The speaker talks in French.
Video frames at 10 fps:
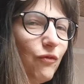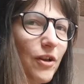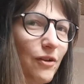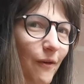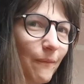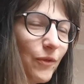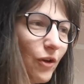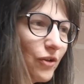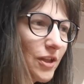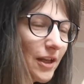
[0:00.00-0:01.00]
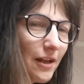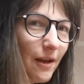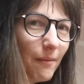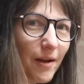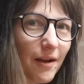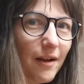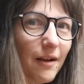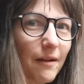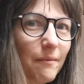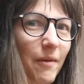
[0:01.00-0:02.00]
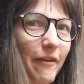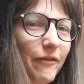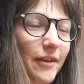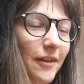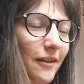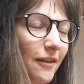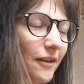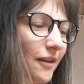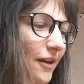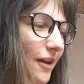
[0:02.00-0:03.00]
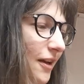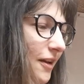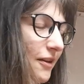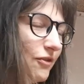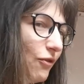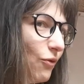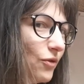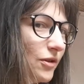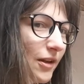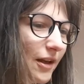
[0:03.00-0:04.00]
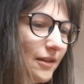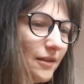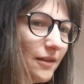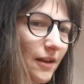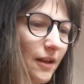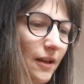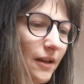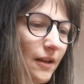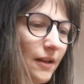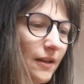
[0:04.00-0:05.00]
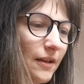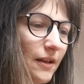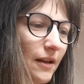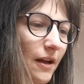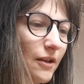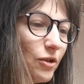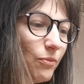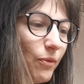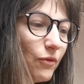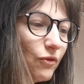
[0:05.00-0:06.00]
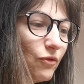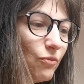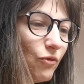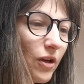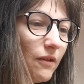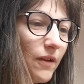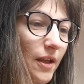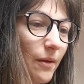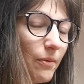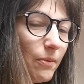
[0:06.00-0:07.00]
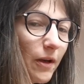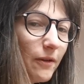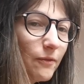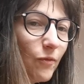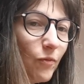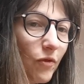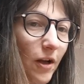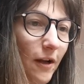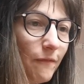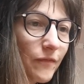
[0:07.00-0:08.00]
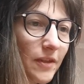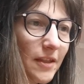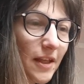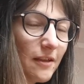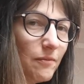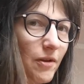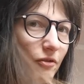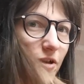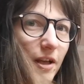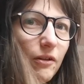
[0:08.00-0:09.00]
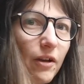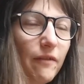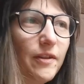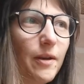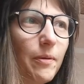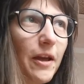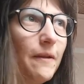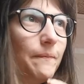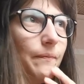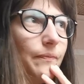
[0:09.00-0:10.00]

Je vois une lampe torche qui éclaire ma, ma vitre et leur gros stress. Et là, je pense que je me réveille à peu près à ce moment-là. Ça se mélange avec le rêve d'après.